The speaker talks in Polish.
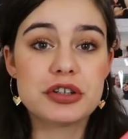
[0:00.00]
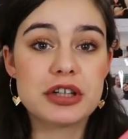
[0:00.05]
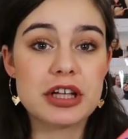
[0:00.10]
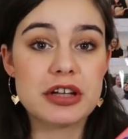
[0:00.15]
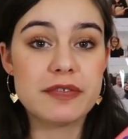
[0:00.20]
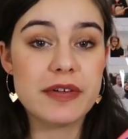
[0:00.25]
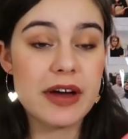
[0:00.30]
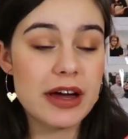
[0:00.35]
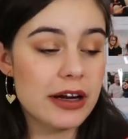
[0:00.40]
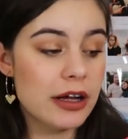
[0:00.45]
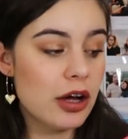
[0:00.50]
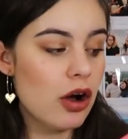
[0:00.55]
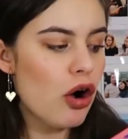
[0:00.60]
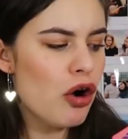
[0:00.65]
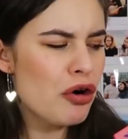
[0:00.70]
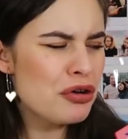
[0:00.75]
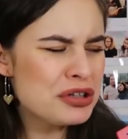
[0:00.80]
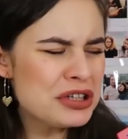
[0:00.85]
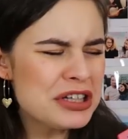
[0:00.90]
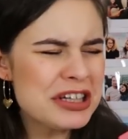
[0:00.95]
do tej wiary,
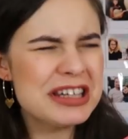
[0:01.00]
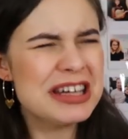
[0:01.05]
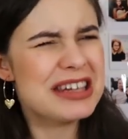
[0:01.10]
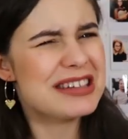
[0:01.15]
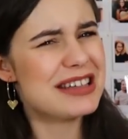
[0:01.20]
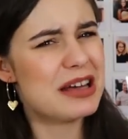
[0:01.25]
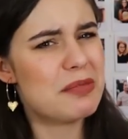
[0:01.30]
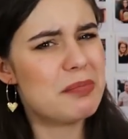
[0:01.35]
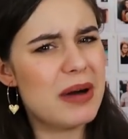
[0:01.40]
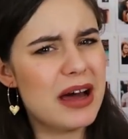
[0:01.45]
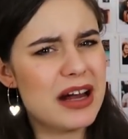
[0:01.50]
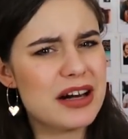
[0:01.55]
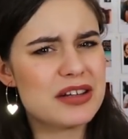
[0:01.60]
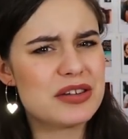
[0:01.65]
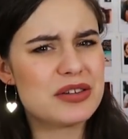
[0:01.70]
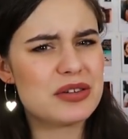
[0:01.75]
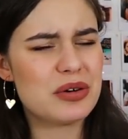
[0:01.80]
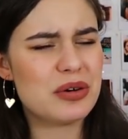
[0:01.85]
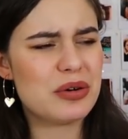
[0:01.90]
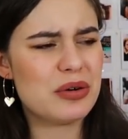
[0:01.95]
oni nie za
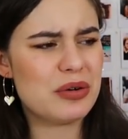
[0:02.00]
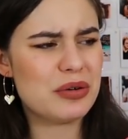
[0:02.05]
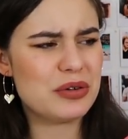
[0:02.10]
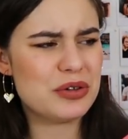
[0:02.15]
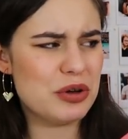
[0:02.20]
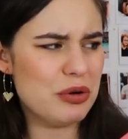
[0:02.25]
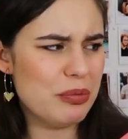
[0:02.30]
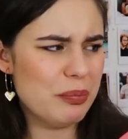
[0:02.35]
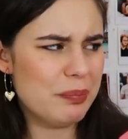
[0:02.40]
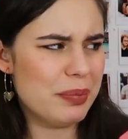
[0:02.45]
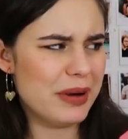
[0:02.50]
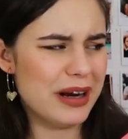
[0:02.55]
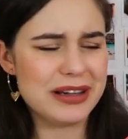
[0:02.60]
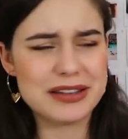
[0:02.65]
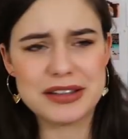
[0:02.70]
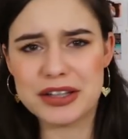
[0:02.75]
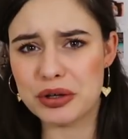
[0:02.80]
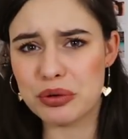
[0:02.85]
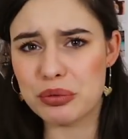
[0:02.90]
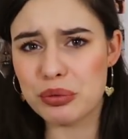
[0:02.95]
bardzo ją
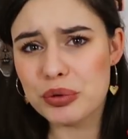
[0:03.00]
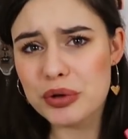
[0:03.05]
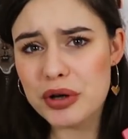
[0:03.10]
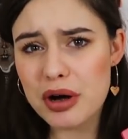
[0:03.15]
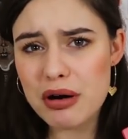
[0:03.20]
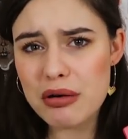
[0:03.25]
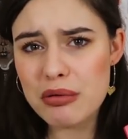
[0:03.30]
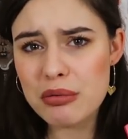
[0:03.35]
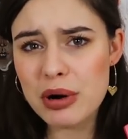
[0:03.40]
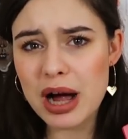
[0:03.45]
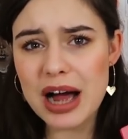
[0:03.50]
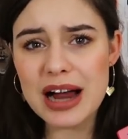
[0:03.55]
praktykują.